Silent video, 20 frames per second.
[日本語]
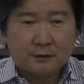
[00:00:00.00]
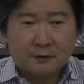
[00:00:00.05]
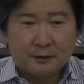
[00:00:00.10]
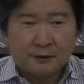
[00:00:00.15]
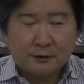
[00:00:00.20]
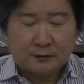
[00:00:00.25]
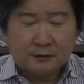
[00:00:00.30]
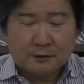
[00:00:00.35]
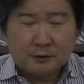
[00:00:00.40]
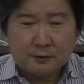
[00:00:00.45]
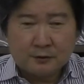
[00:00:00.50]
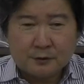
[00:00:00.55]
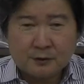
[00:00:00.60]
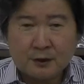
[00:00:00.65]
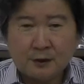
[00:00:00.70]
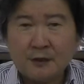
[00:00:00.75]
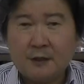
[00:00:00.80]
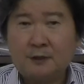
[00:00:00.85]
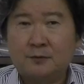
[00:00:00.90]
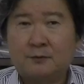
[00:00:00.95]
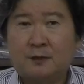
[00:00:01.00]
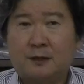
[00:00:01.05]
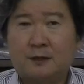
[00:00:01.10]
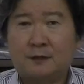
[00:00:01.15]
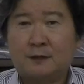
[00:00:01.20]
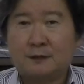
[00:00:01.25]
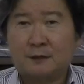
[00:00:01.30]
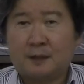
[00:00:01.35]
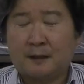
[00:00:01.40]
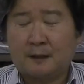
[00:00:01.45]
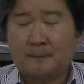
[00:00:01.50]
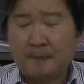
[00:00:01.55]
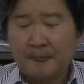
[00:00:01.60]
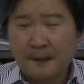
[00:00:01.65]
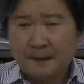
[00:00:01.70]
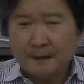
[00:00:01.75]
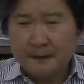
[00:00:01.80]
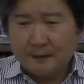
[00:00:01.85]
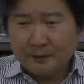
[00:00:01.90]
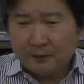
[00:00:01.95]
ね、うちの社内の中でさ
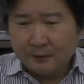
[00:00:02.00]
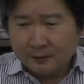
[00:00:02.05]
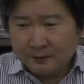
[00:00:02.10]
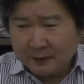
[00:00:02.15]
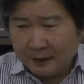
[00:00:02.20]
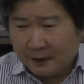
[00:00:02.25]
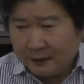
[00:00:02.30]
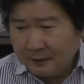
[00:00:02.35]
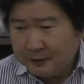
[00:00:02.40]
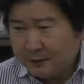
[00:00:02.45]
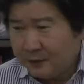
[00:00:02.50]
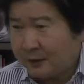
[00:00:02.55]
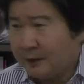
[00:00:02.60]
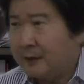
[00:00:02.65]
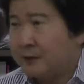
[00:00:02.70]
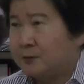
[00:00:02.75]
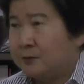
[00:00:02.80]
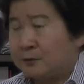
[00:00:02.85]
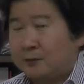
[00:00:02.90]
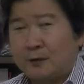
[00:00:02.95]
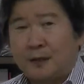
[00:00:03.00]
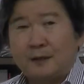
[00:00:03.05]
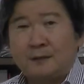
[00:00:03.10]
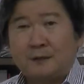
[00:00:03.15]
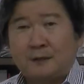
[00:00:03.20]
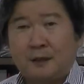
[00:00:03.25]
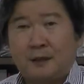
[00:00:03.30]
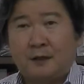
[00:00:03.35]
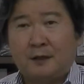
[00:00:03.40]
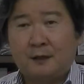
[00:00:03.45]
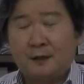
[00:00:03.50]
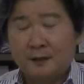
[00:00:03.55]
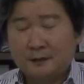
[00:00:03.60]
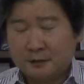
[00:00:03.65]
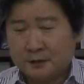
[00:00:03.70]
いろんなアイデアやることがあって、